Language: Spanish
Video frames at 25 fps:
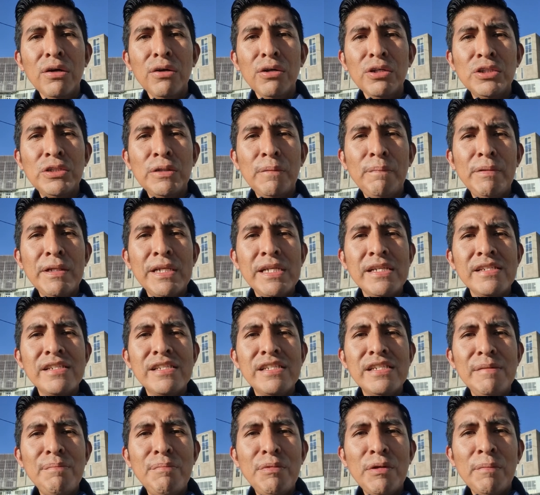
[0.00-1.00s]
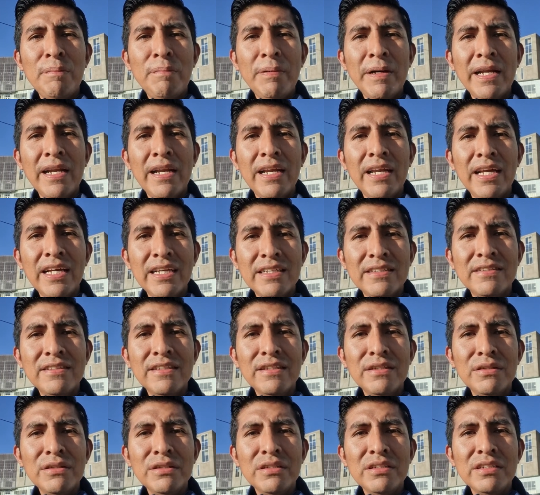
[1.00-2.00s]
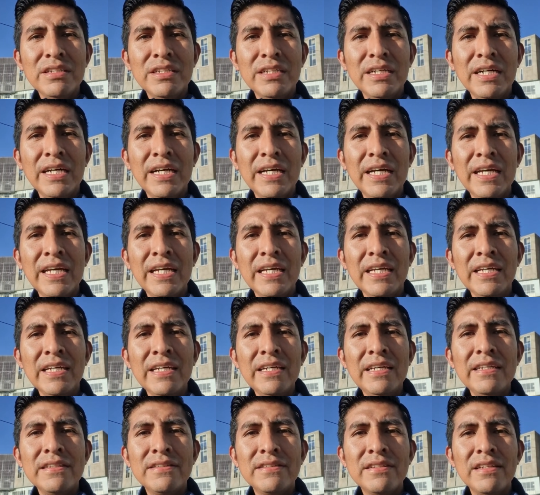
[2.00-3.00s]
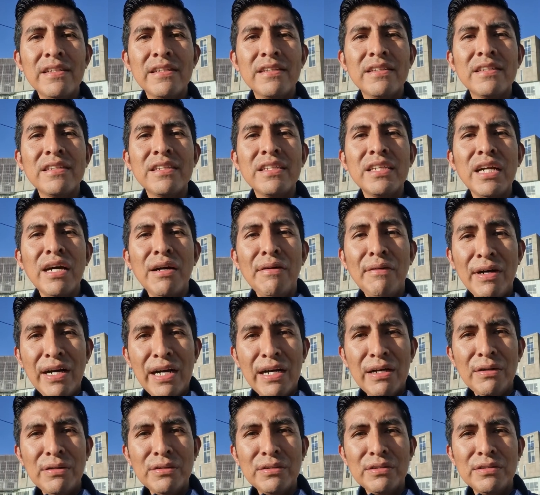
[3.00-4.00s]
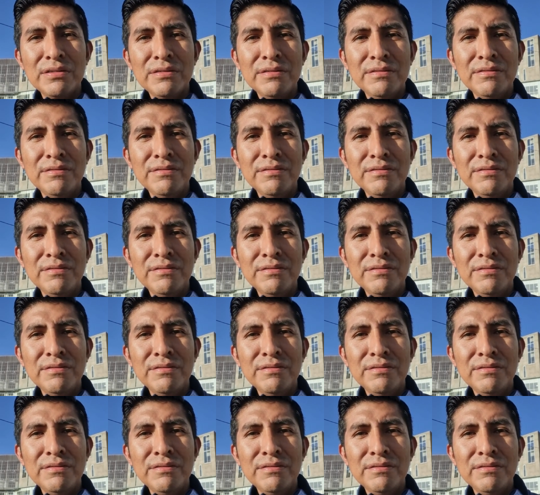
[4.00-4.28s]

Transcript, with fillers: Otro principio para el éxito es el trabajo.